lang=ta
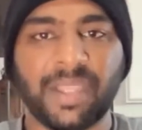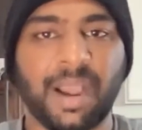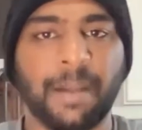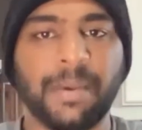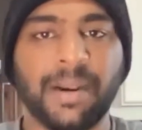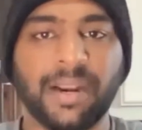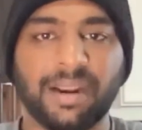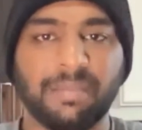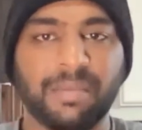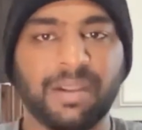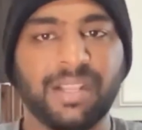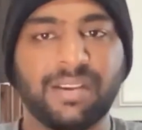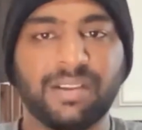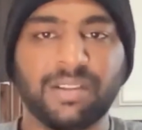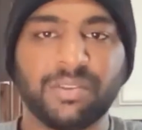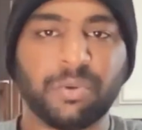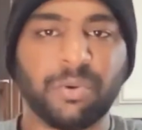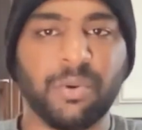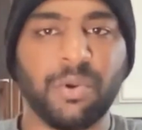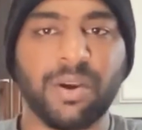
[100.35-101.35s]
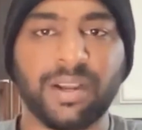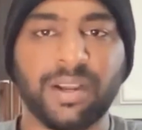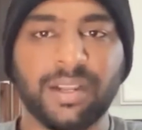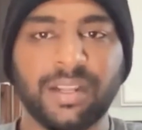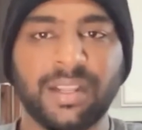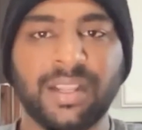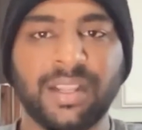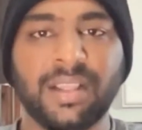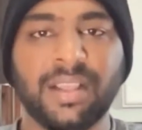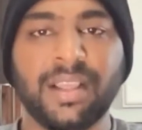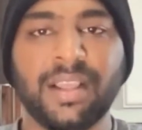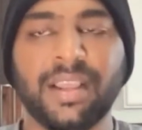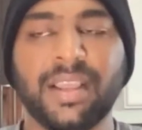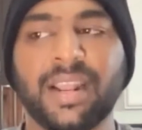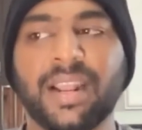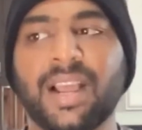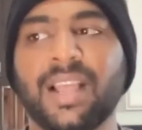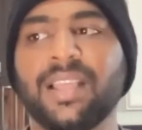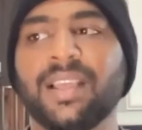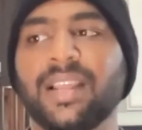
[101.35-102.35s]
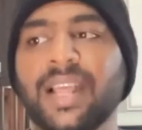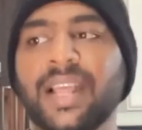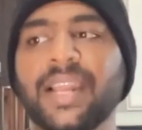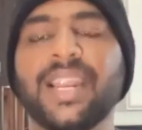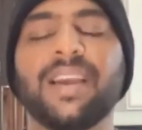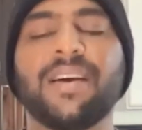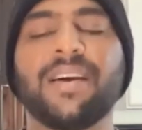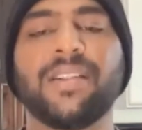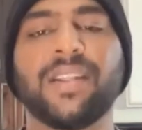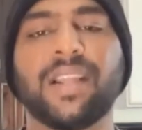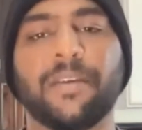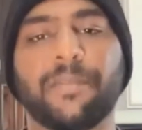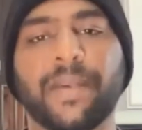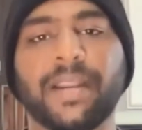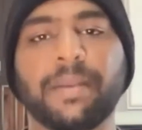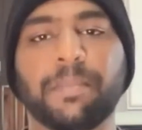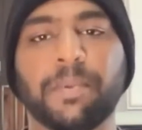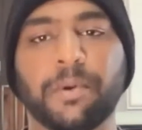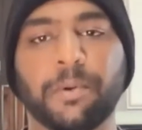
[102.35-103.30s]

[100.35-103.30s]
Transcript: அப்படின்ற மாதிரி தான் வந்து சொல்லுவாங்க ஏன்னா அது நிறைய வந்து அஃபெக்ட்